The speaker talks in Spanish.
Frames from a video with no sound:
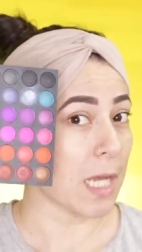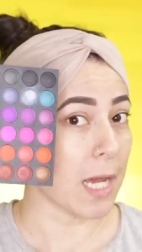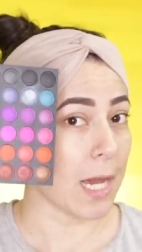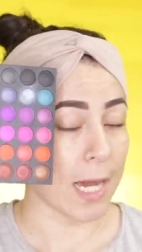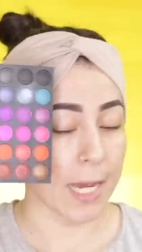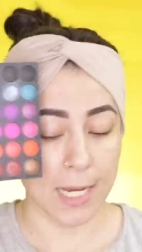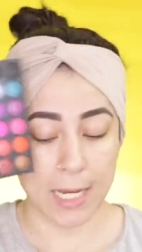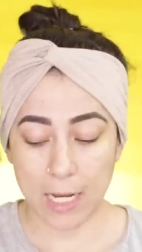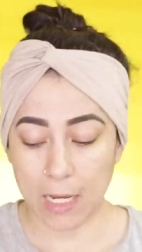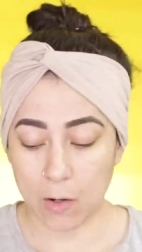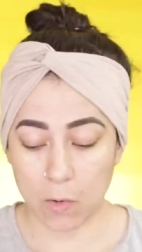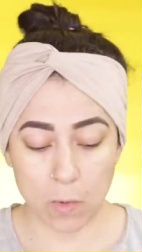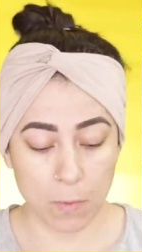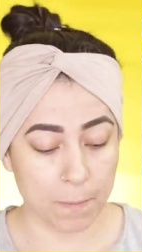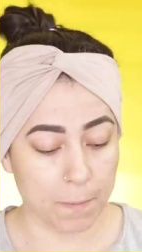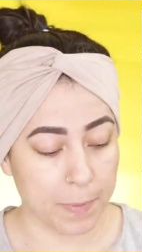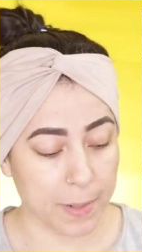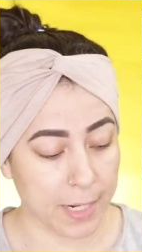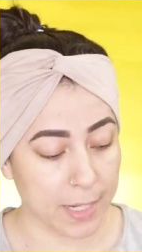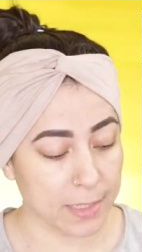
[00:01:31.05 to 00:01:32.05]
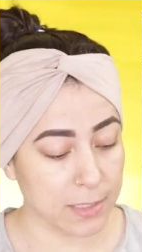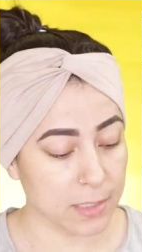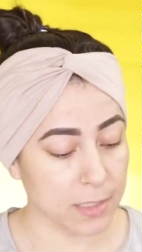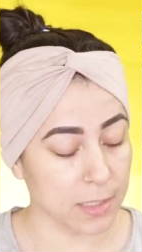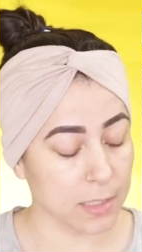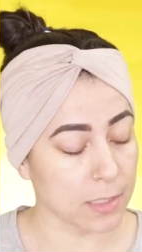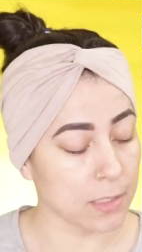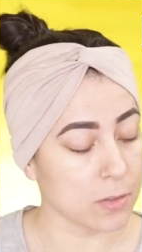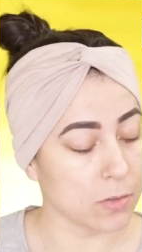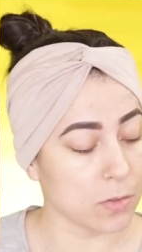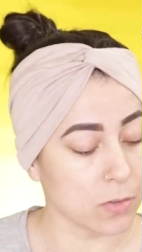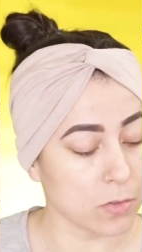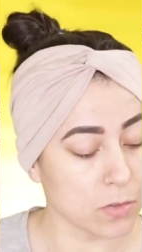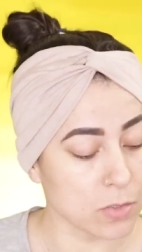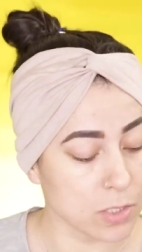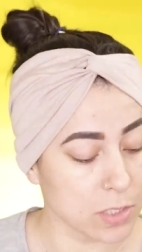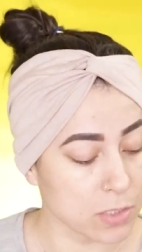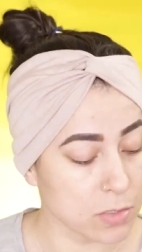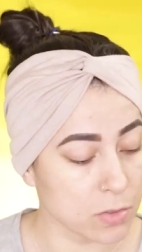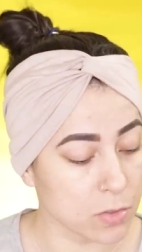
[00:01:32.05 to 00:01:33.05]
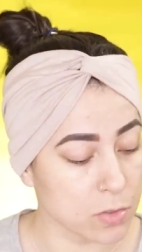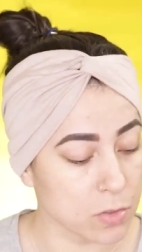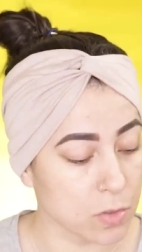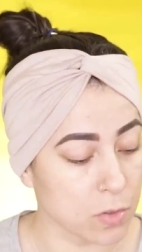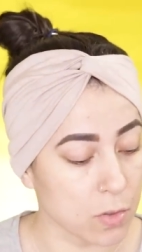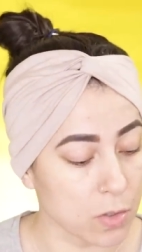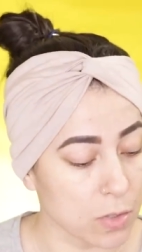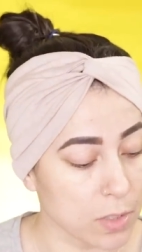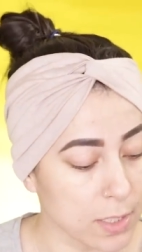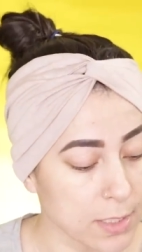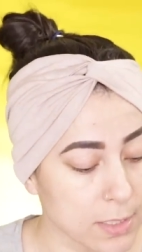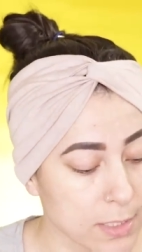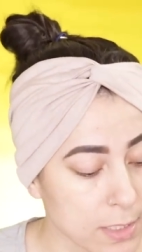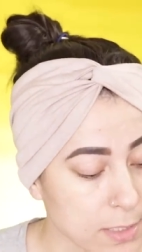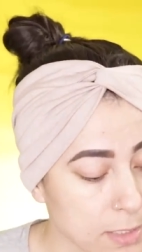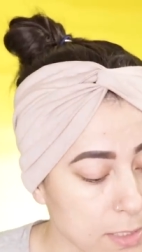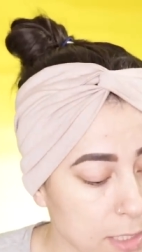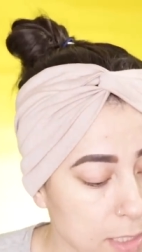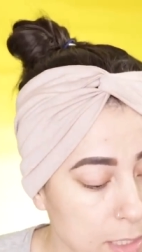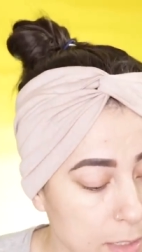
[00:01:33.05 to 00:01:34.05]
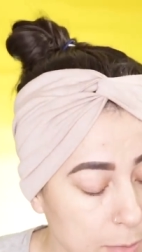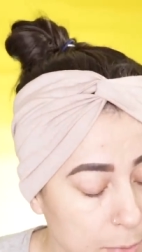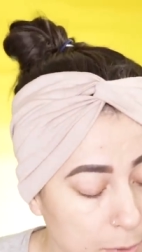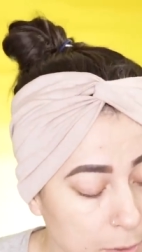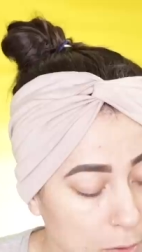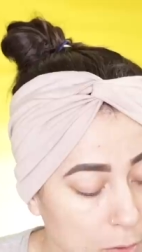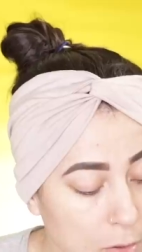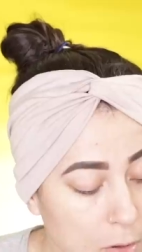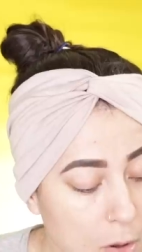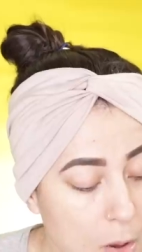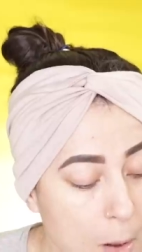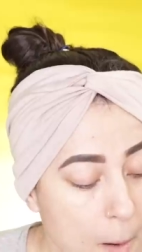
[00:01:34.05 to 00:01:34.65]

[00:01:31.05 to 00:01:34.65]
Ahí la compré, tiene todos estos colores, así que bueno,